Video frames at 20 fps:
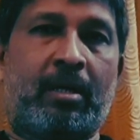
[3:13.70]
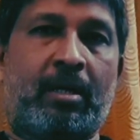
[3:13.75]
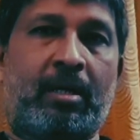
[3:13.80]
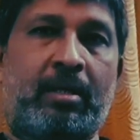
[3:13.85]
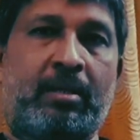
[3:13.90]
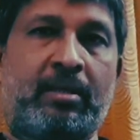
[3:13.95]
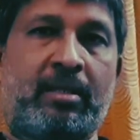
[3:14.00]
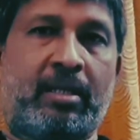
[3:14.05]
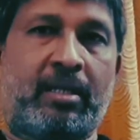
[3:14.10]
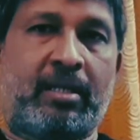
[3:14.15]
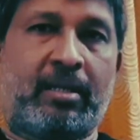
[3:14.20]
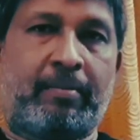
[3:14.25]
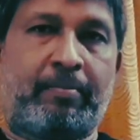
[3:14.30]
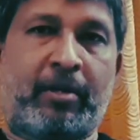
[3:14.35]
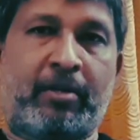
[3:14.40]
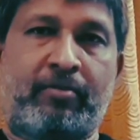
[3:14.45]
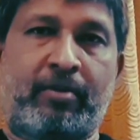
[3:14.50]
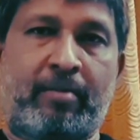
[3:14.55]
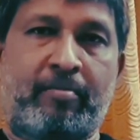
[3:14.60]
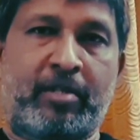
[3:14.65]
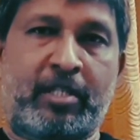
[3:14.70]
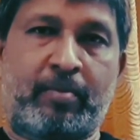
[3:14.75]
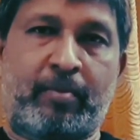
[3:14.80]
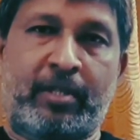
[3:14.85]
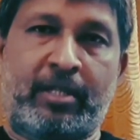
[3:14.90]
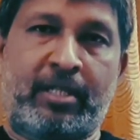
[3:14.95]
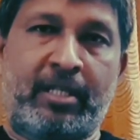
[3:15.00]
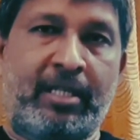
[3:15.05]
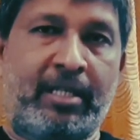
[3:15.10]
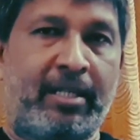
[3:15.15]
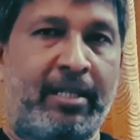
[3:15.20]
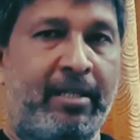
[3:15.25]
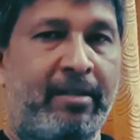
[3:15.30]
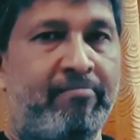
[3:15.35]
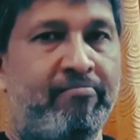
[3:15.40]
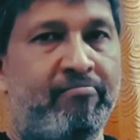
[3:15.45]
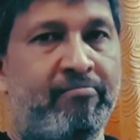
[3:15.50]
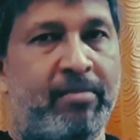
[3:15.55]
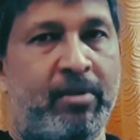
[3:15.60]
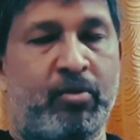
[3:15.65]
அந்த பெர்ஃபார்மன்ஸ் பற்றி
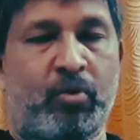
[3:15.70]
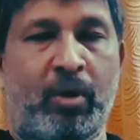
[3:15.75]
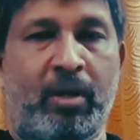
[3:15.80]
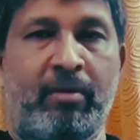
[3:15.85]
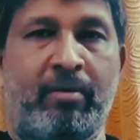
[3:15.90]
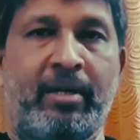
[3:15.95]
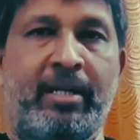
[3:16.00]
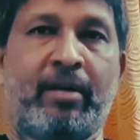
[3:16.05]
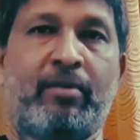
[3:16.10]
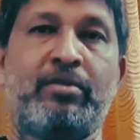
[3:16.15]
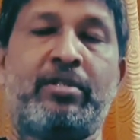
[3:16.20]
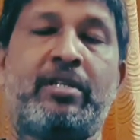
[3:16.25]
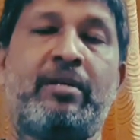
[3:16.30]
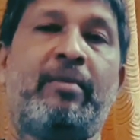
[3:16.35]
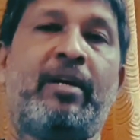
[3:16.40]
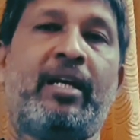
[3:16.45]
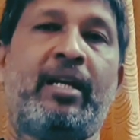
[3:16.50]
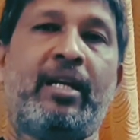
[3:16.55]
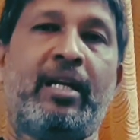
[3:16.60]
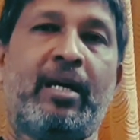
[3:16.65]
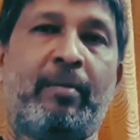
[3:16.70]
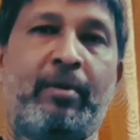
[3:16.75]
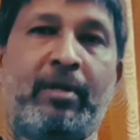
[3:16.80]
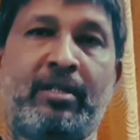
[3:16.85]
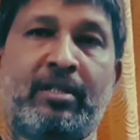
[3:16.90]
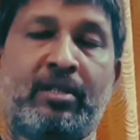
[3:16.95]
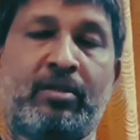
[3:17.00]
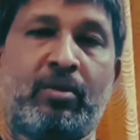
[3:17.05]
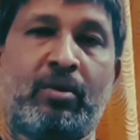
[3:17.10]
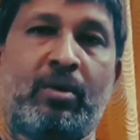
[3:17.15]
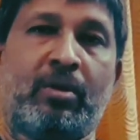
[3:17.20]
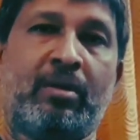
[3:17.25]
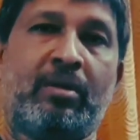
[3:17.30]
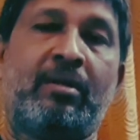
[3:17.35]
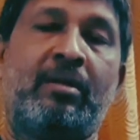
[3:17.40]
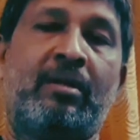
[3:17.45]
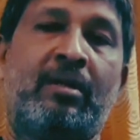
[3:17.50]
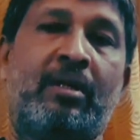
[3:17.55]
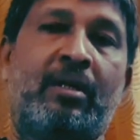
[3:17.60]
சொல்ல வேண்டிய அவசியமே இல்லை அப்படின்னு தான் சொல்லுவோம்